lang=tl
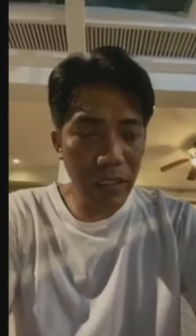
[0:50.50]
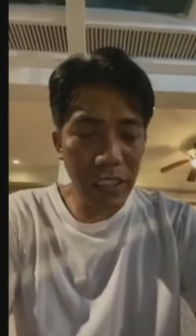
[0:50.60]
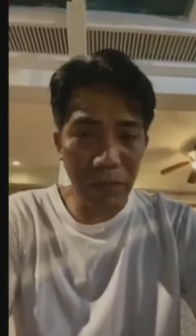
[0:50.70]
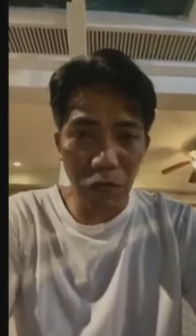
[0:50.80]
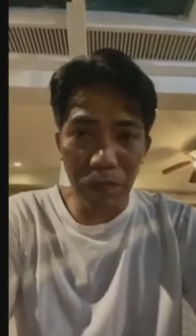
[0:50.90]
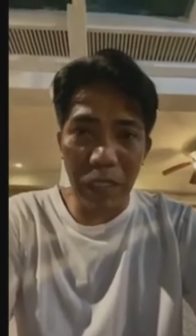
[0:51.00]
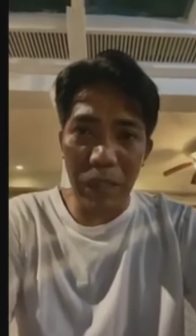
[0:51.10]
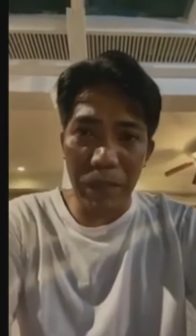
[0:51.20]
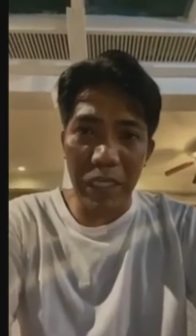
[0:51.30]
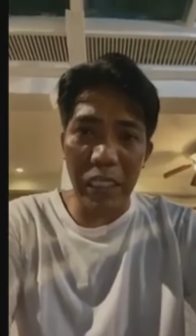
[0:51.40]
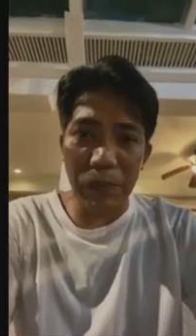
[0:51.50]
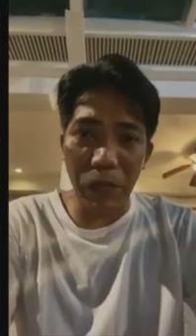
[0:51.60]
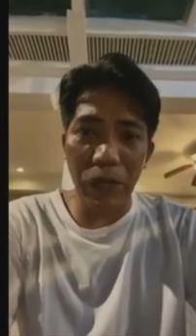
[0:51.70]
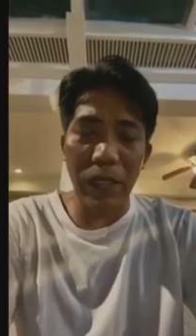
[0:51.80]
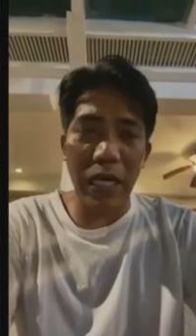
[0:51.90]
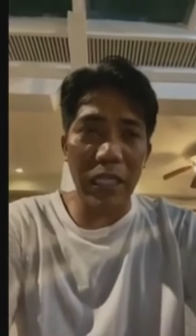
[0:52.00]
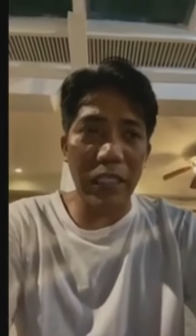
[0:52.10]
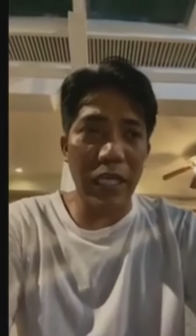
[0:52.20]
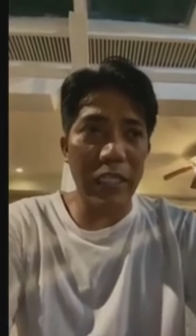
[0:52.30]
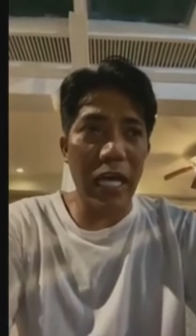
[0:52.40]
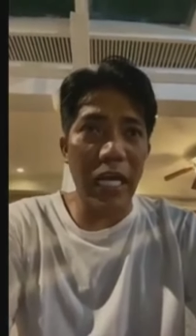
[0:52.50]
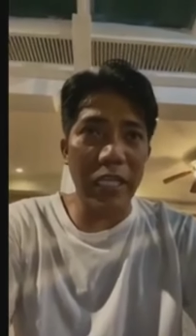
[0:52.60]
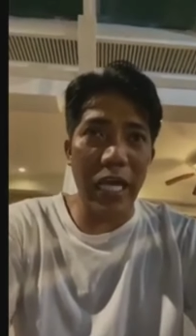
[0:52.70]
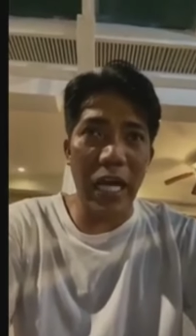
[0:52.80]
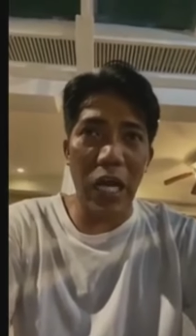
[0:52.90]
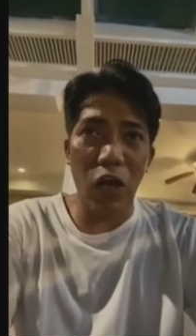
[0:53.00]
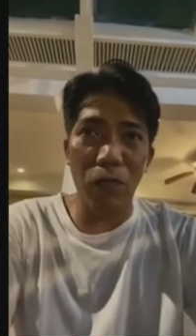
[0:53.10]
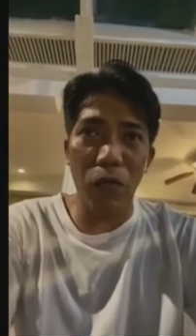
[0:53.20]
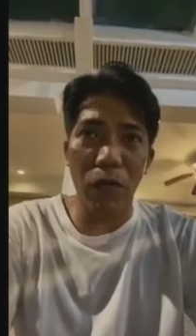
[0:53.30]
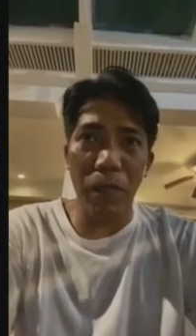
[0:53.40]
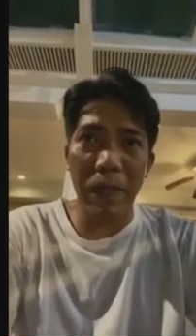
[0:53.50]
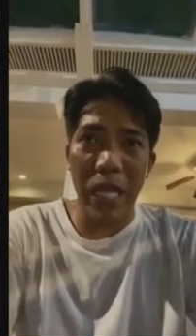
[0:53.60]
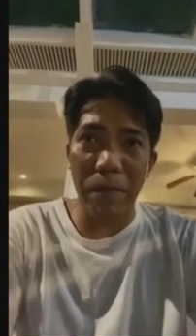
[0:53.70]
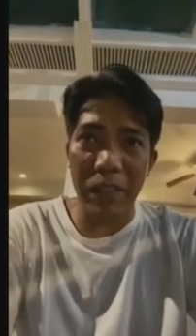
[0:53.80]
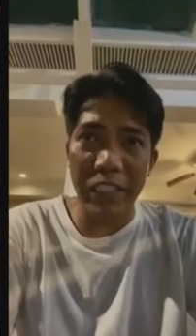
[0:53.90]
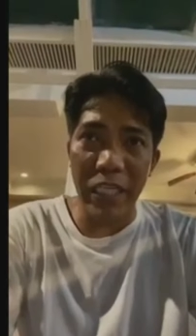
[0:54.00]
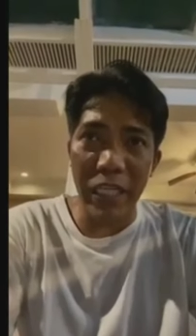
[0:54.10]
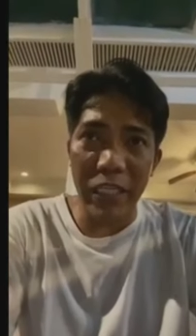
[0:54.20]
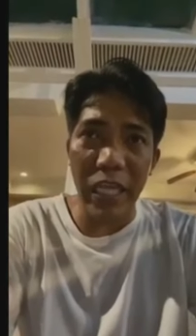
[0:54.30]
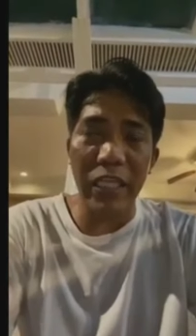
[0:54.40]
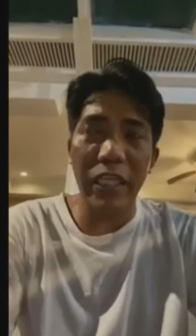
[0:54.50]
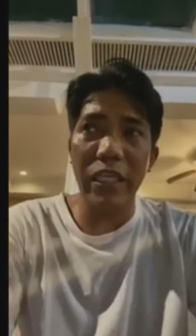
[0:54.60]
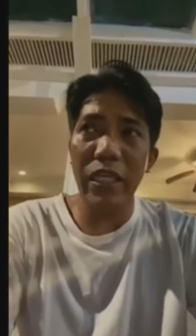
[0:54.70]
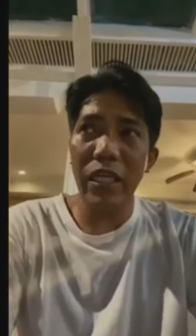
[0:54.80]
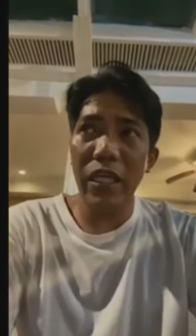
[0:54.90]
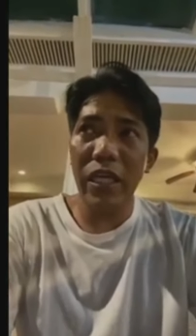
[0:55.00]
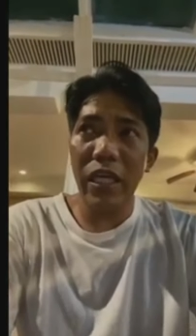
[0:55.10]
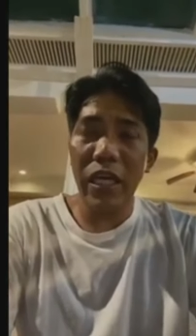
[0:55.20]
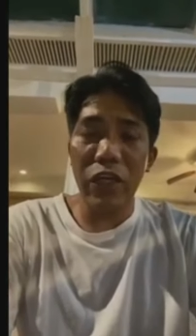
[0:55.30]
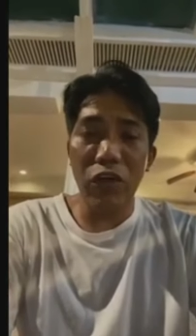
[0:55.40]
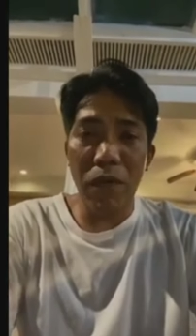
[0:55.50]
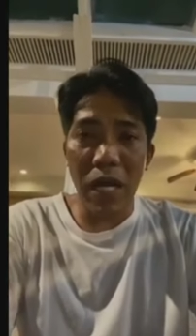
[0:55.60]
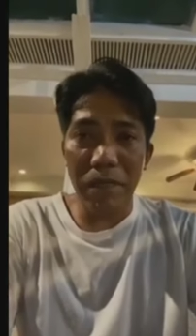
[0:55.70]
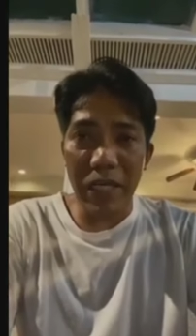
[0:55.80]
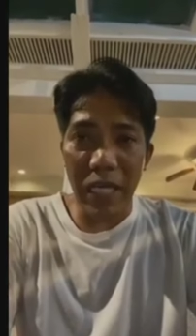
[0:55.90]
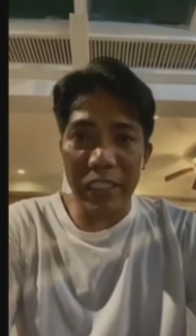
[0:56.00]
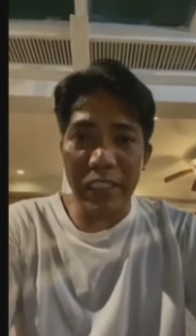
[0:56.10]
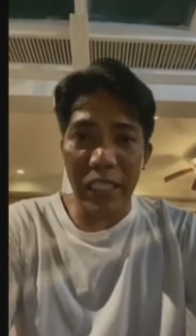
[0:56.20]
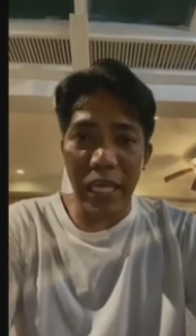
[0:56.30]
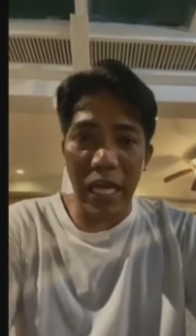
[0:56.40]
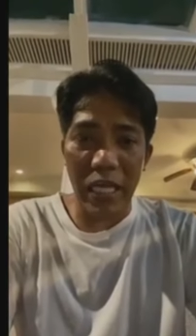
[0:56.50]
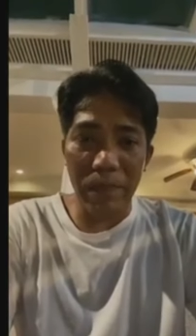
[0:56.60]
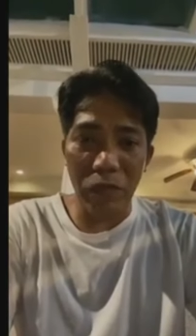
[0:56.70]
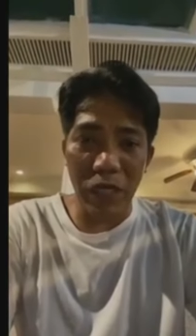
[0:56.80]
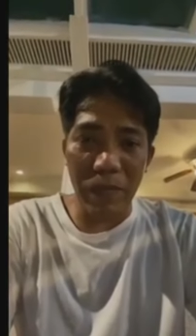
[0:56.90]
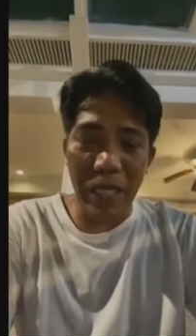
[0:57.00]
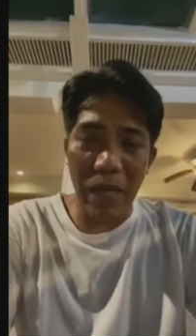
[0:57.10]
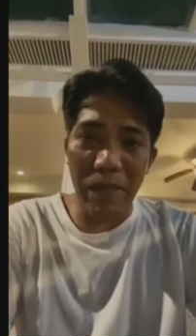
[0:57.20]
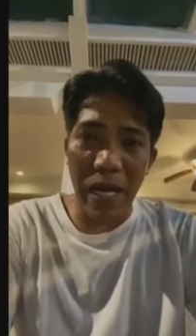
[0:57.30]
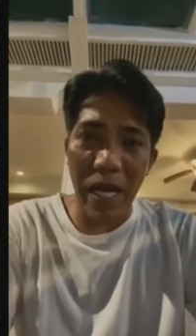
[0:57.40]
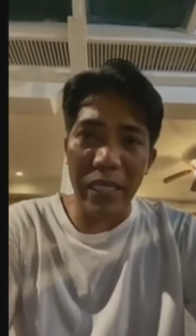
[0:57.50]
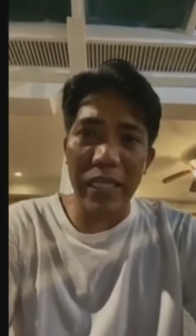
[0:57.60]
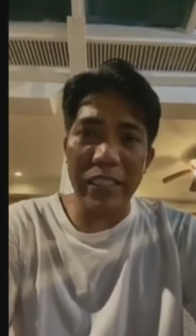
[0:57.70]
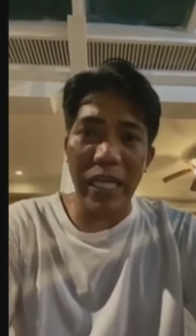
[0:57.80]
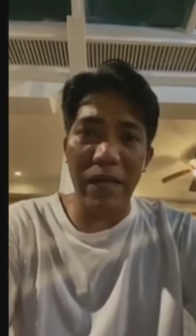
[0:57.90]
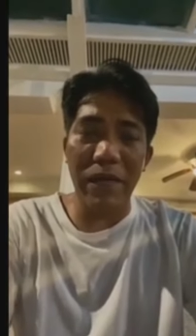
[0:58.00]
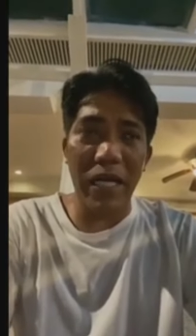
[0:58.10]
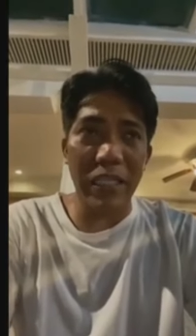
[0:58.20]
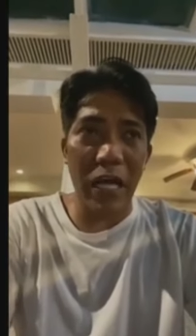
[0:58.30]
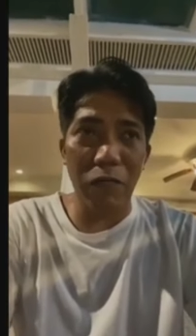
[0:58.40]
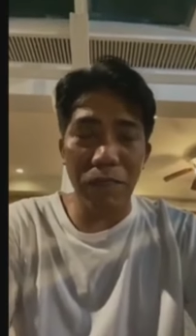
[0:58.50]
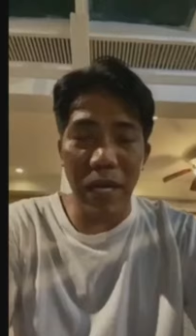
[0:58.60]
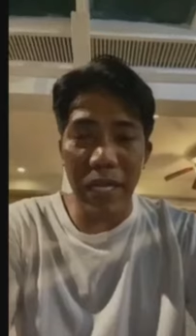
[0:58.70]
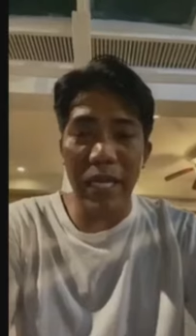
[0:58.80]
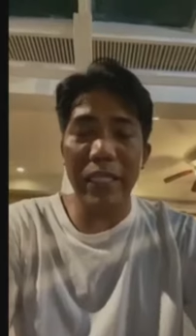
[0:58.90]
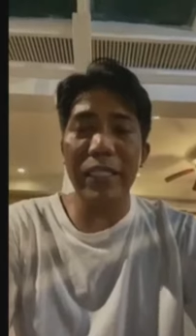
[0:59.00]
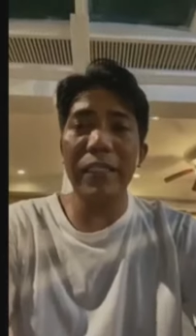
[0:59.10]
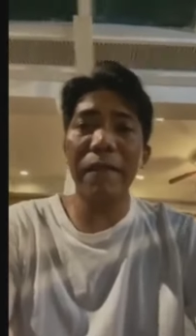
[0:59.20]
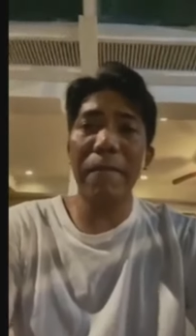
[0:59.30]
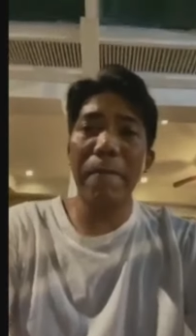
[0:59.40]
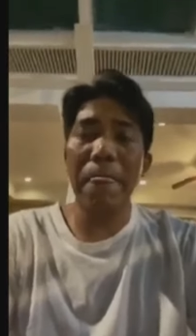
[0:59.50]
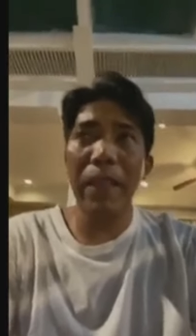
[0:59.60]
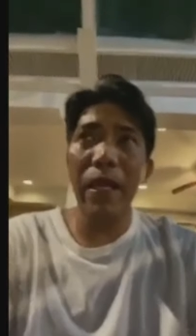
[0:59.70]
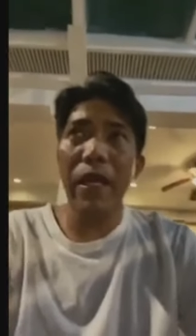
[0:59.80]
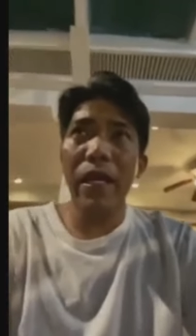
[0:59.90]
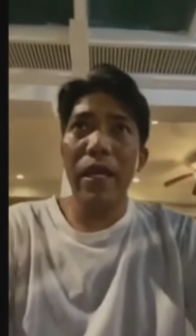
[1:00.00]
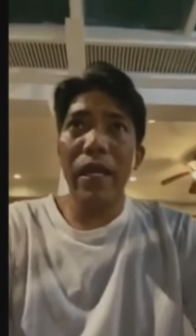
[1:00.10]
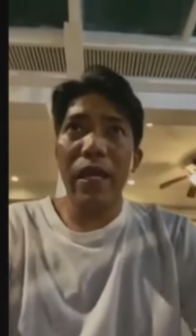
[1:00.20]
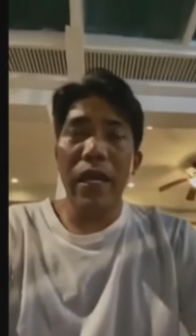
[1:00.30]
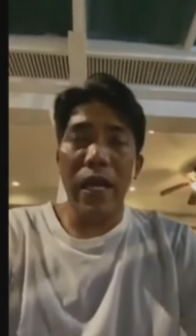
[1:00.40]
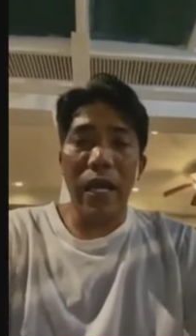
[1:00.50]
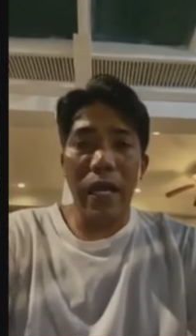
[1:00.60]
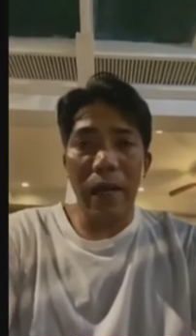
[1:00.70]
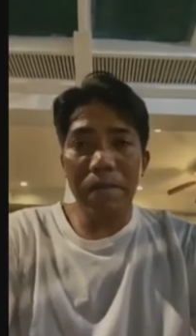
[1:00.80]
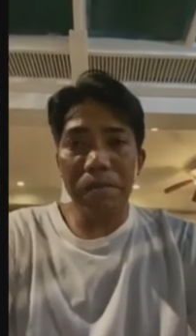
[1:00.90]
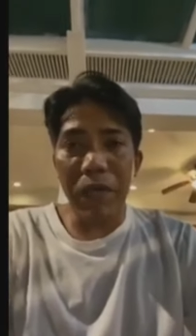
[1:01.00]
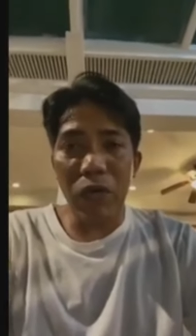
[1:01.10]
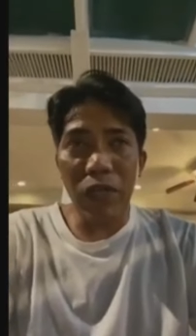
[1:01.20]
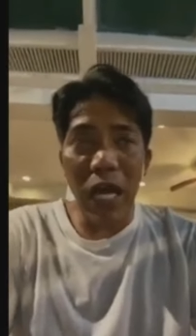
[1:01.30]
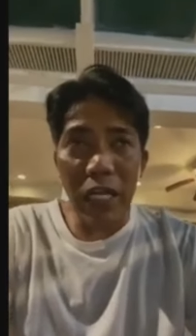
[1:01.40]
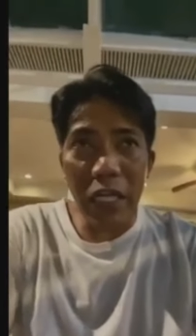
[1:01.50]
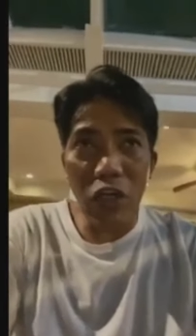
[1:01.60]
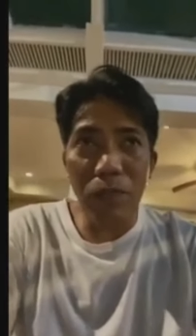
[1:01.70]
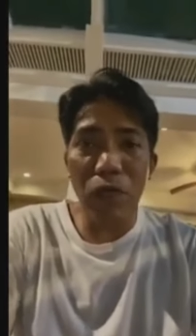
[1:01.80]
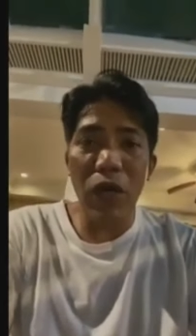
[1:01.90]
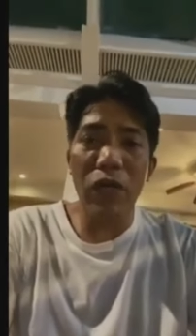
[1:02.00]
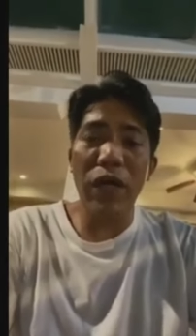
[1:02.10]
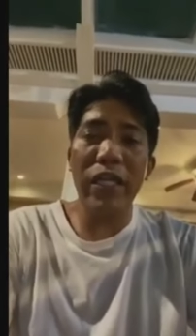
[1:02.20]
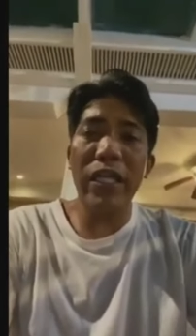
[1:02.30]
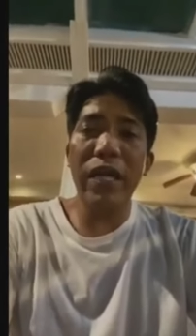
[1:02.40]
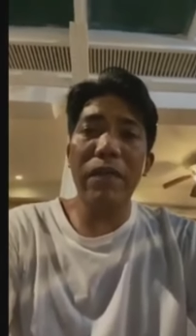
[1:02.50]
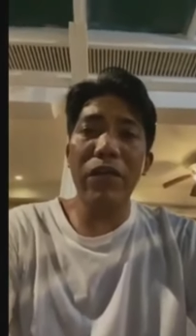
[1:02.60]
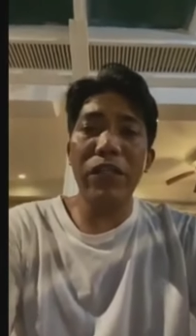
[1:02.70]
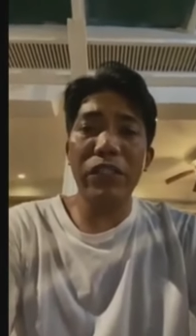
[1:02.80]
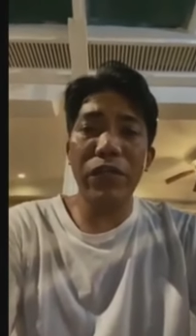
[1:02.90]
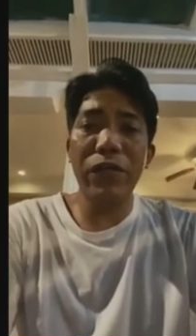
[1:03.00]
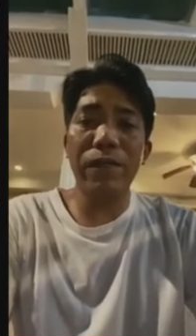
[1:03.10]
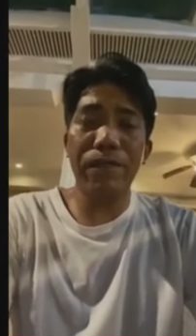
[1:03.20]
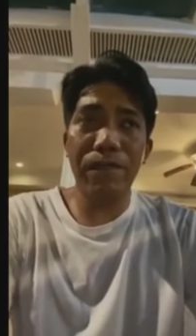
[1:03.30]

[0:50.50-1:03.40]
sa buong Pilipinas po at uh, dahan-dahan ko pong pinapasilitate yung mga bigas na akin pong ibinabahagi sa mga taong bayan Uh, pero narinig ko po kayo kanina, Mayor Isko,